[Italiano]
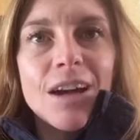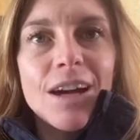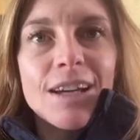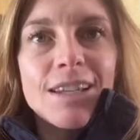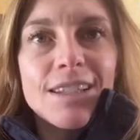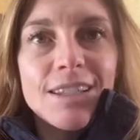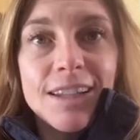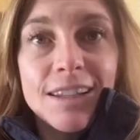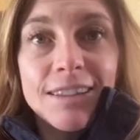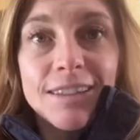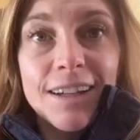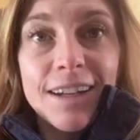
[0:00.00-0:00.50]

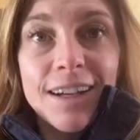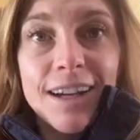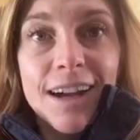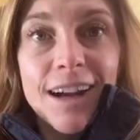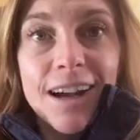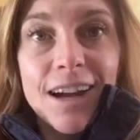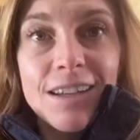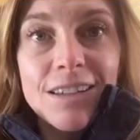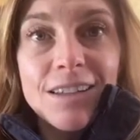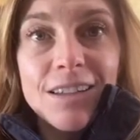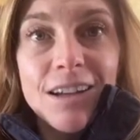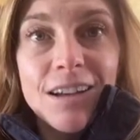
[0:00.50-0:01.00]
state a
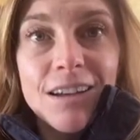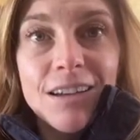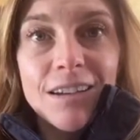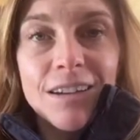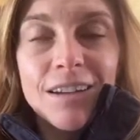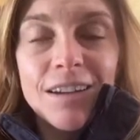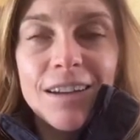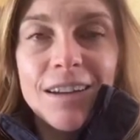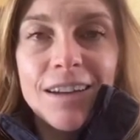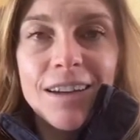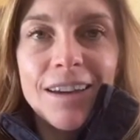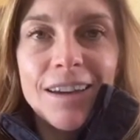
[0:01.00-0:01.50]
casa
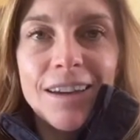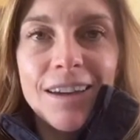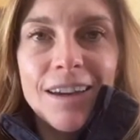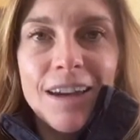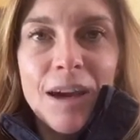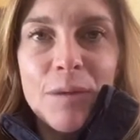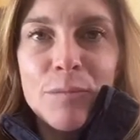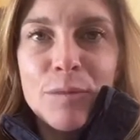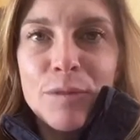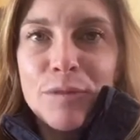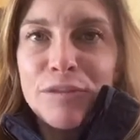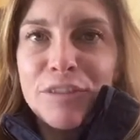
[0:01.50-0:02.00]
e
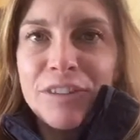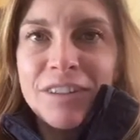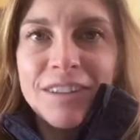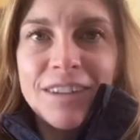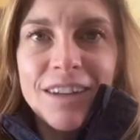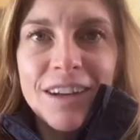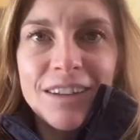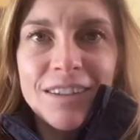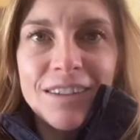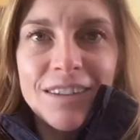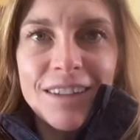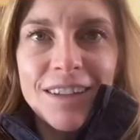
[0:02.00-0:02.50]

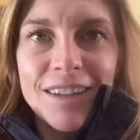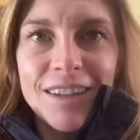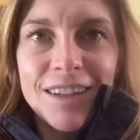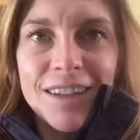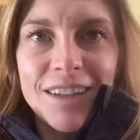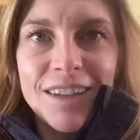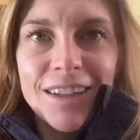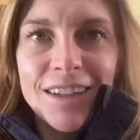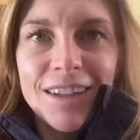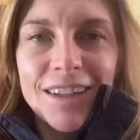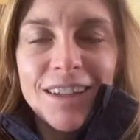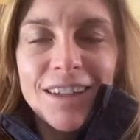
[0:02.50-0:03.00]

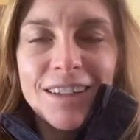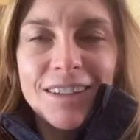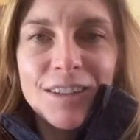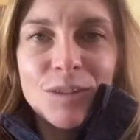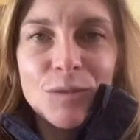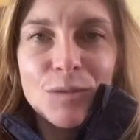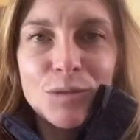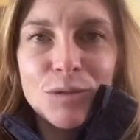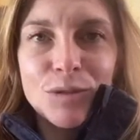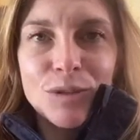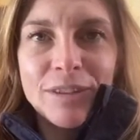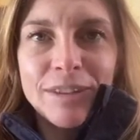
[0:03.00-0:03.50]
approfittate di
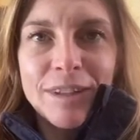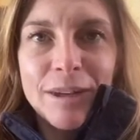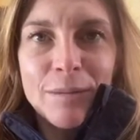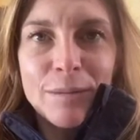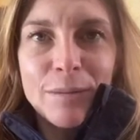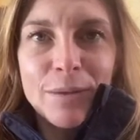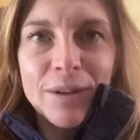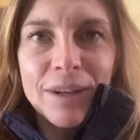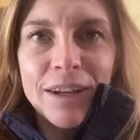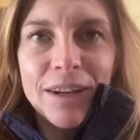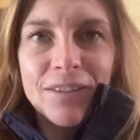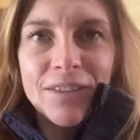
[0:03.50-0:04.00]
tutto il
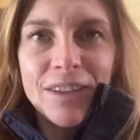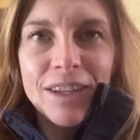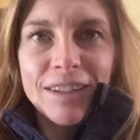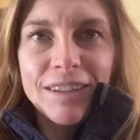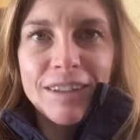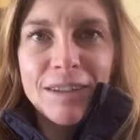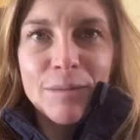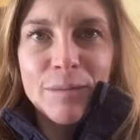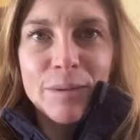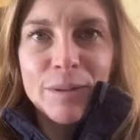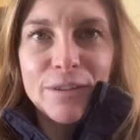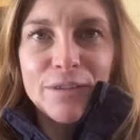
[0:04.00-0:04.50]
tempo che
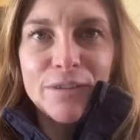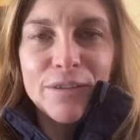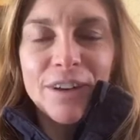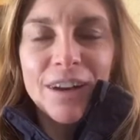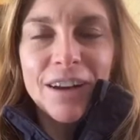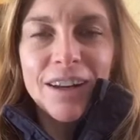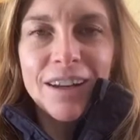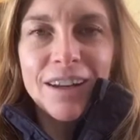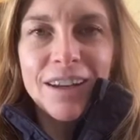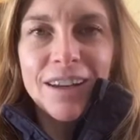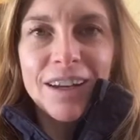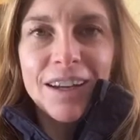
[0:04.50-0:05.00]
avete per
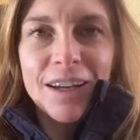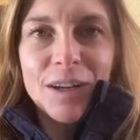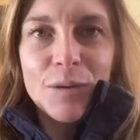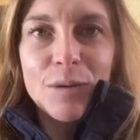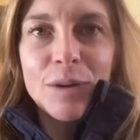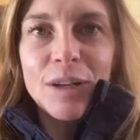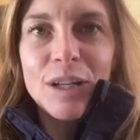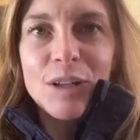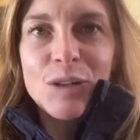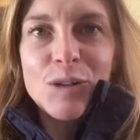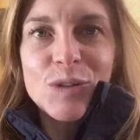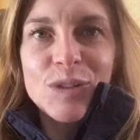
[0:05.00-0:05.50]
fare
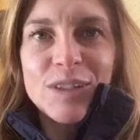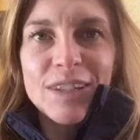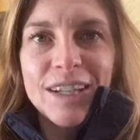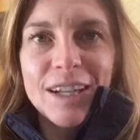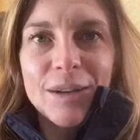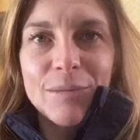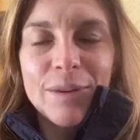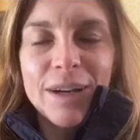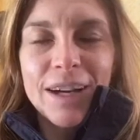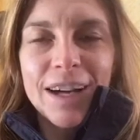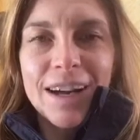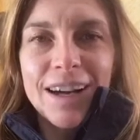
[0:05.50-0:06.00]
quelle cose che
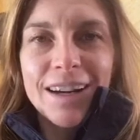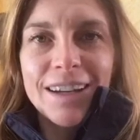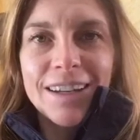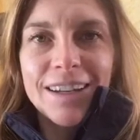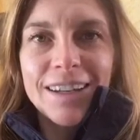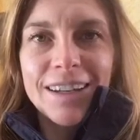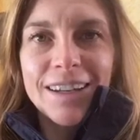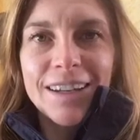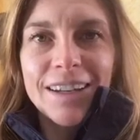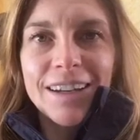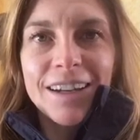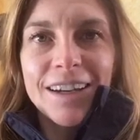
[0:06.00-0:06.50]

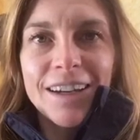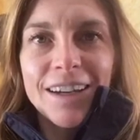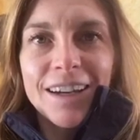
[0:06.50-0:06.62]
magari